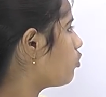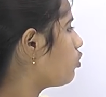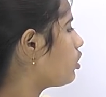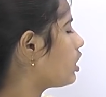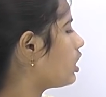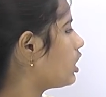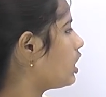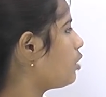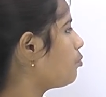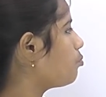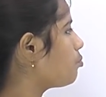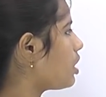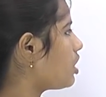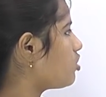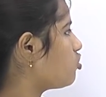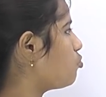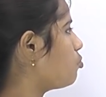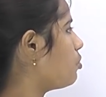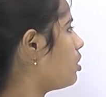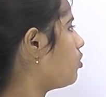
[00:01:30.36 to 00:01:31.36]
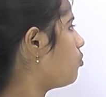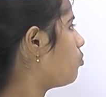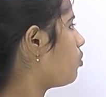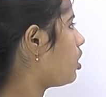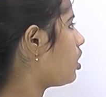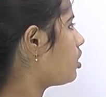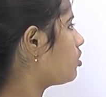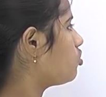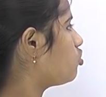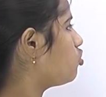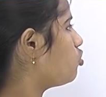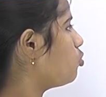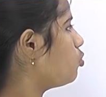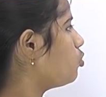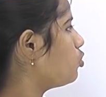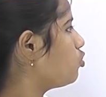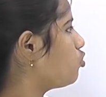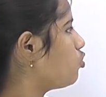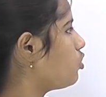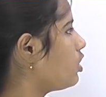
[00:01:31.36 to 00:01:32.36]
দেখো এখানে পাঁচবার ওয়ান টু
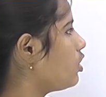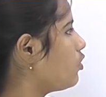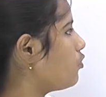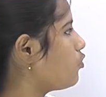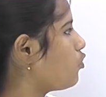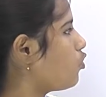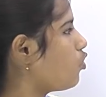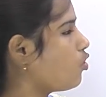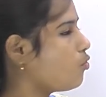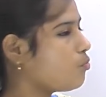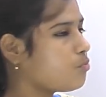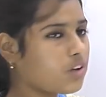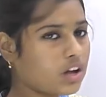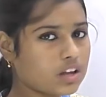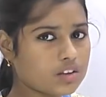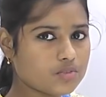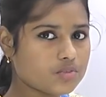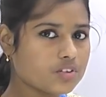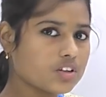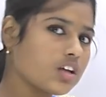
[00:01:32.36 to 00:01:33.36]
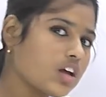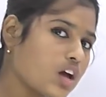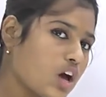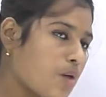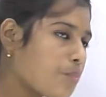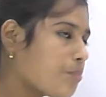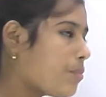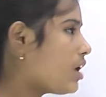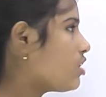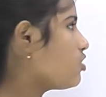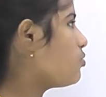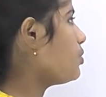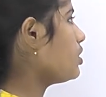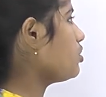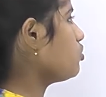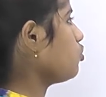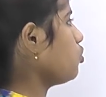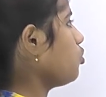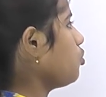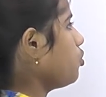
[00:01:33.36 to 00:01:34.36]
থ্রি ফোর ফাইভ
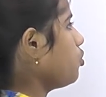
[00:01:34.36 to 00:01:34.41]
পাঁচবার যোগ